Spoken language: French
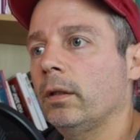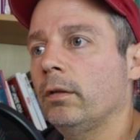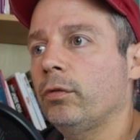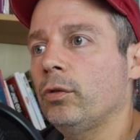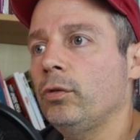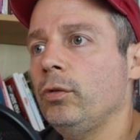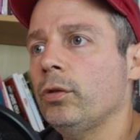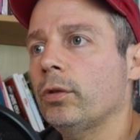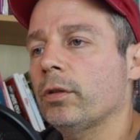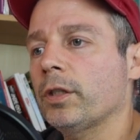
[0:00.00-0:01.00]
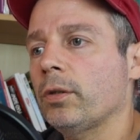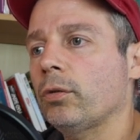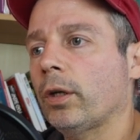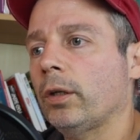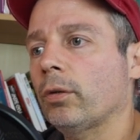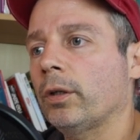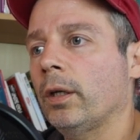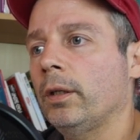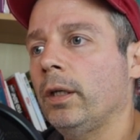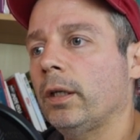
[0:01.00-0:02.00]
Il faut juste s'assurer que
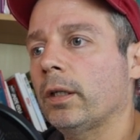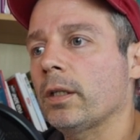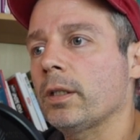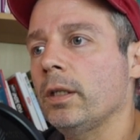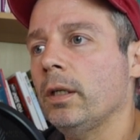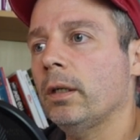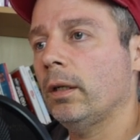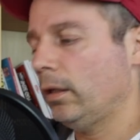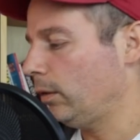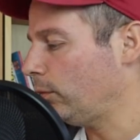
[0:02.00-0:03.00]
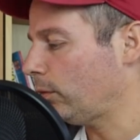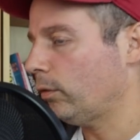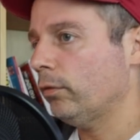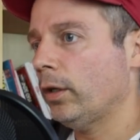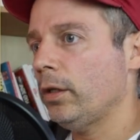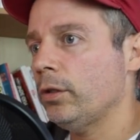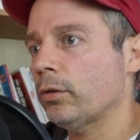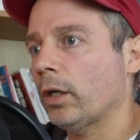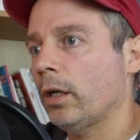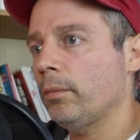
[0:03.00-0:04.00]
rien n'est cassé et donc, on va aller
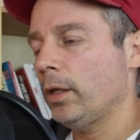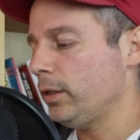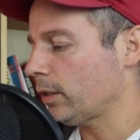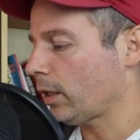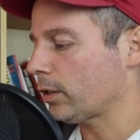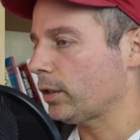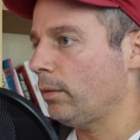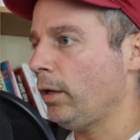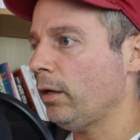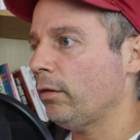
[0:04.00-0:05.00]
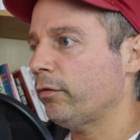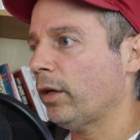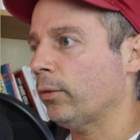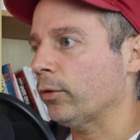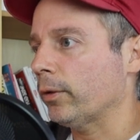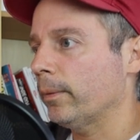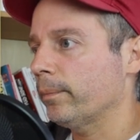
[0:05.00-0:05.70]
jusqu'à la balise HTML fermante.